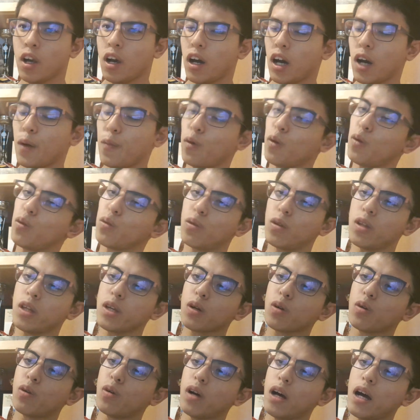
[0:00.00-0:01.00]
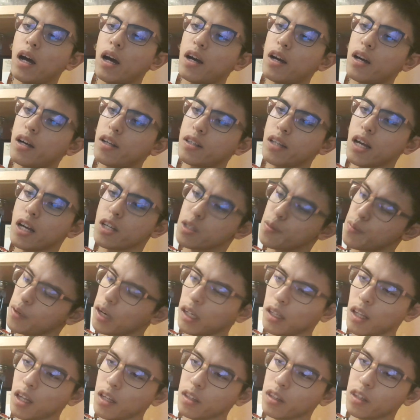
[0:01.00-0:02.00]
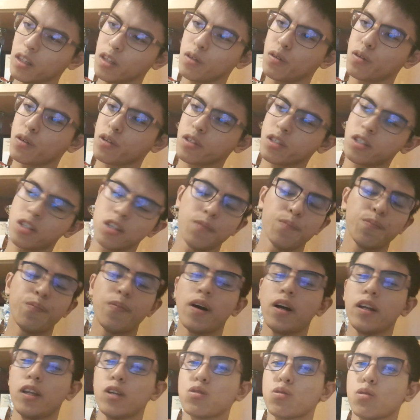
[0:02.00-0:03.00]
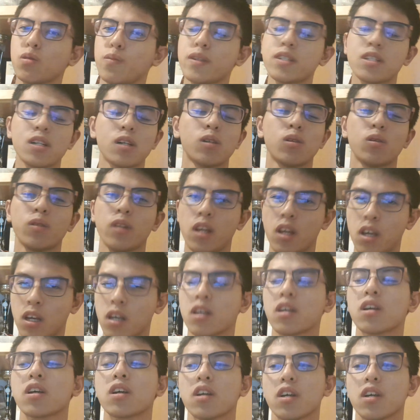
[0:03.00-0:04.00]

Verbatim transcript: あ、もう本当にこう、あ大丈夫かなっていう心配でちょっと見ちゃうので、